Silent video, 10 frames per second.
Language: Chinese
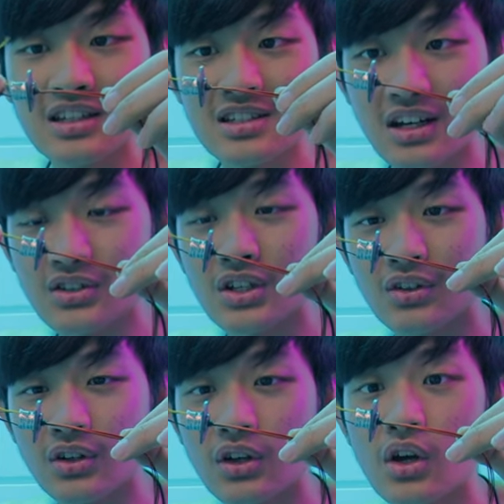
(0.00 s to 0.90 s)
个小小
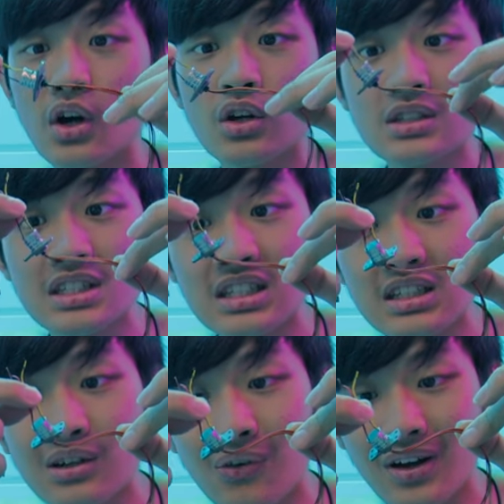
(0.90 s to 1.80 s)
的。
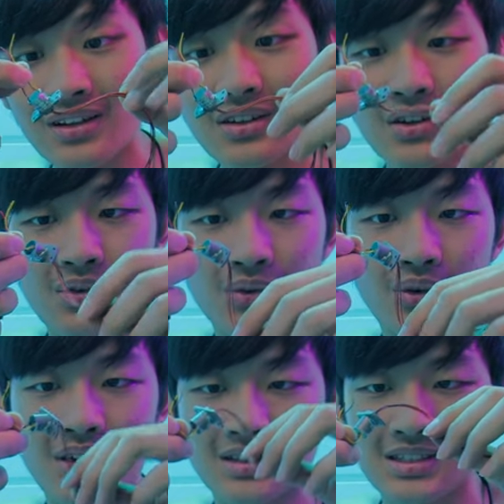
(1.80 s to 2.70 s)
机关，
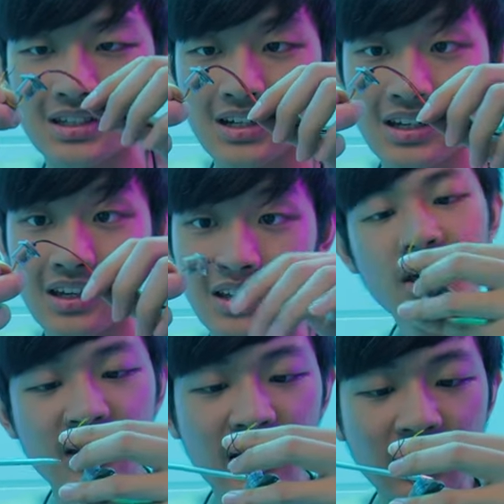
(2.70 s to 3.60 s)
哇塞！
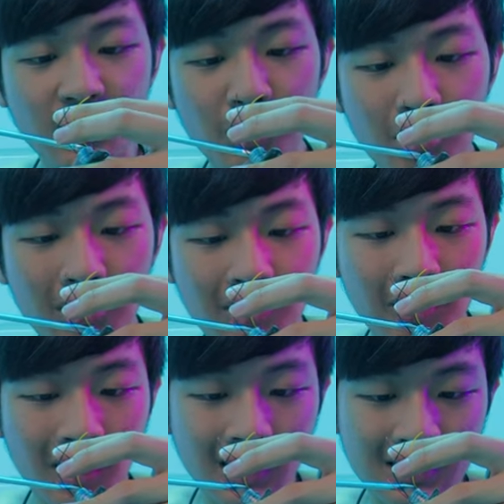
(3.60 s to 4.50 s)
看看有没有办法把
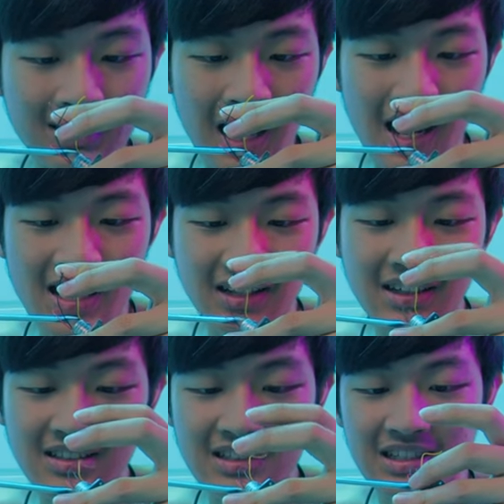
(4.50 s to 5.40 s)
它拆得
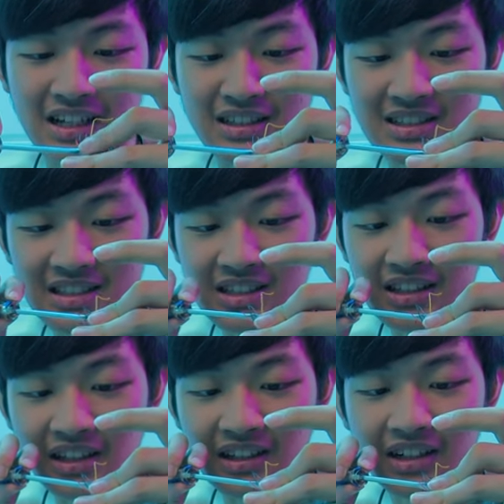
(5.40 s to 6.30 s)
更详细一
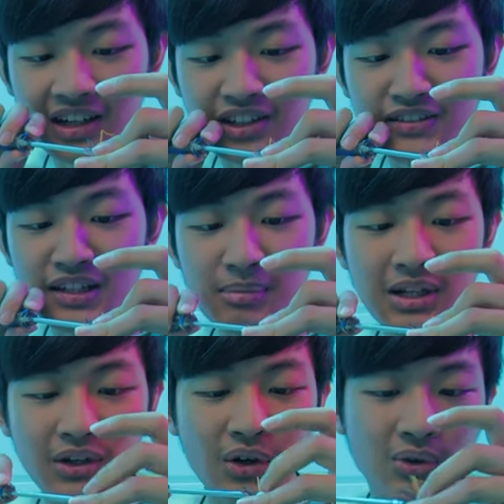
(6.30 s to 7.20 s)
点，看看里面
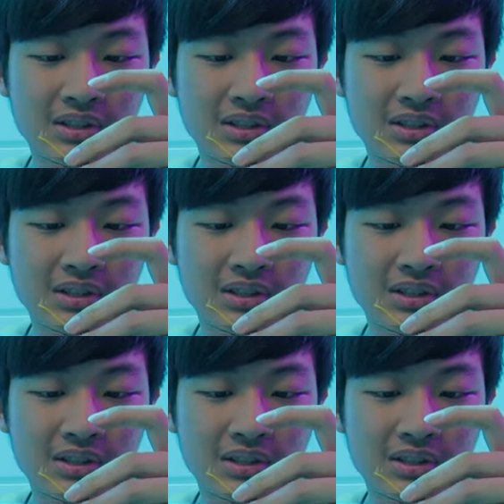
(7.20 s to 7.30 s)
的构